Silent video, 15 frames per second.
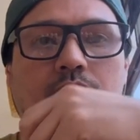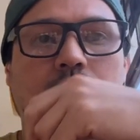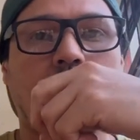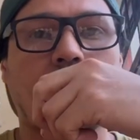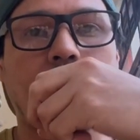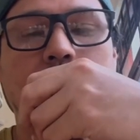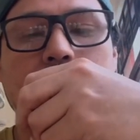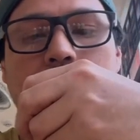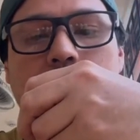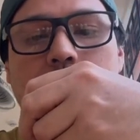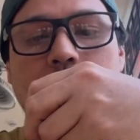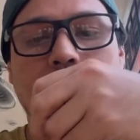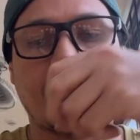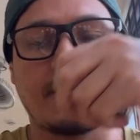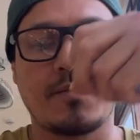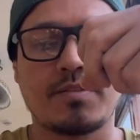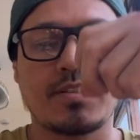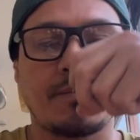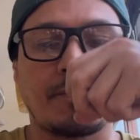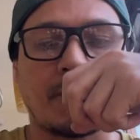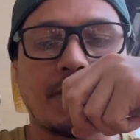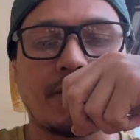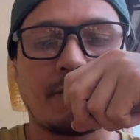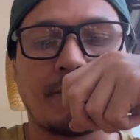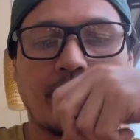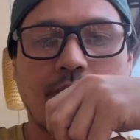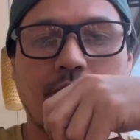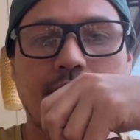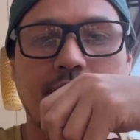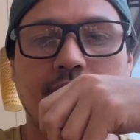A ver, a ver, a ver, vamos a probar un
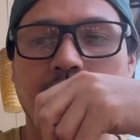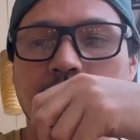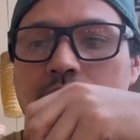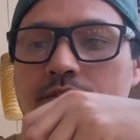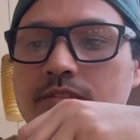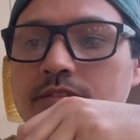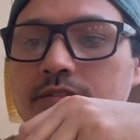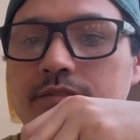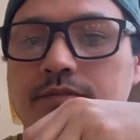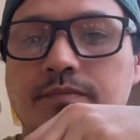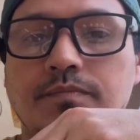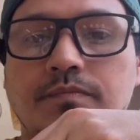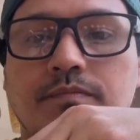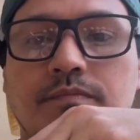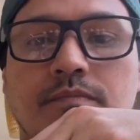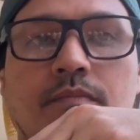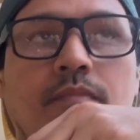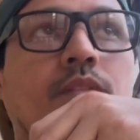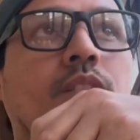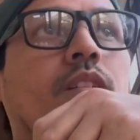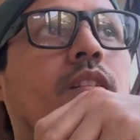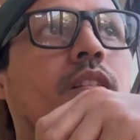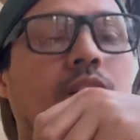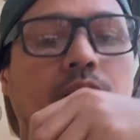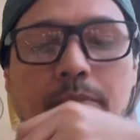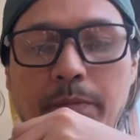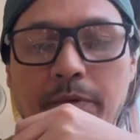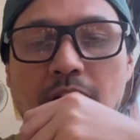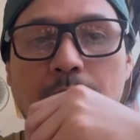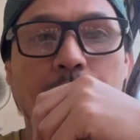poco jicito.
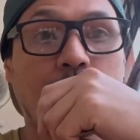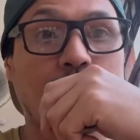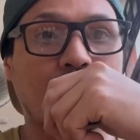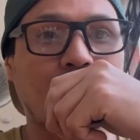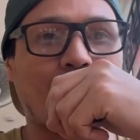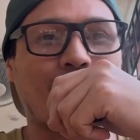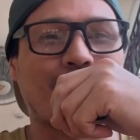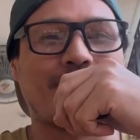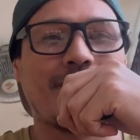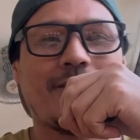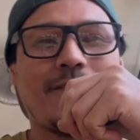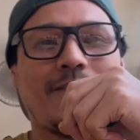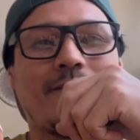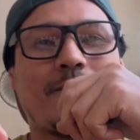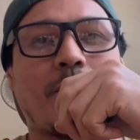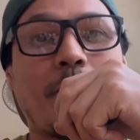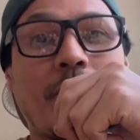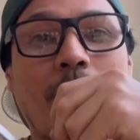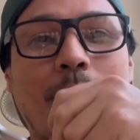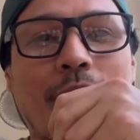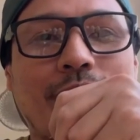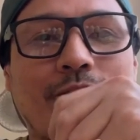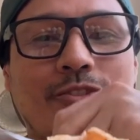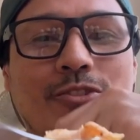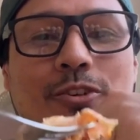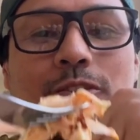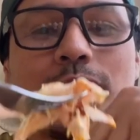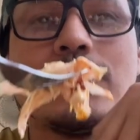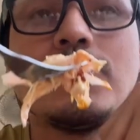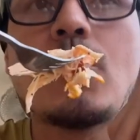Primero el pollo solo, ¿sí? Primero el pollito solo.